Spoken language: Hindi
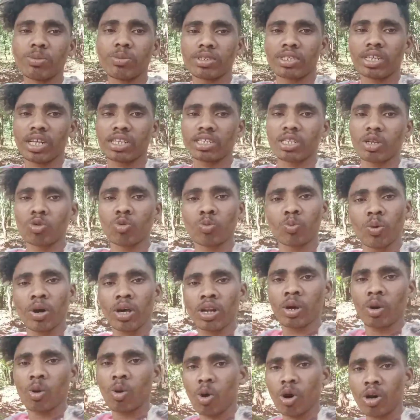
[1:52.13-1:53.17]
में चलते हैं ऊपर
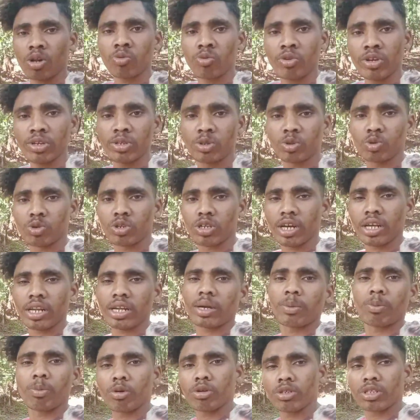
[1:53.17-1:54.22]
और वहीं शूट करेंगे
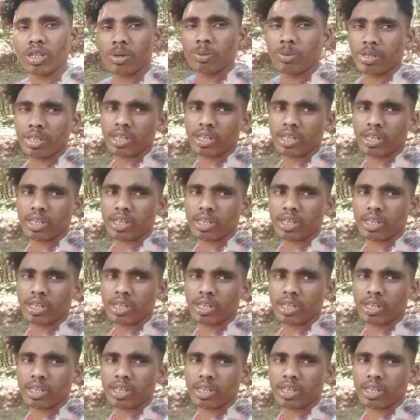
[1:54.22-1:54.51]
बहुत ज़्यादा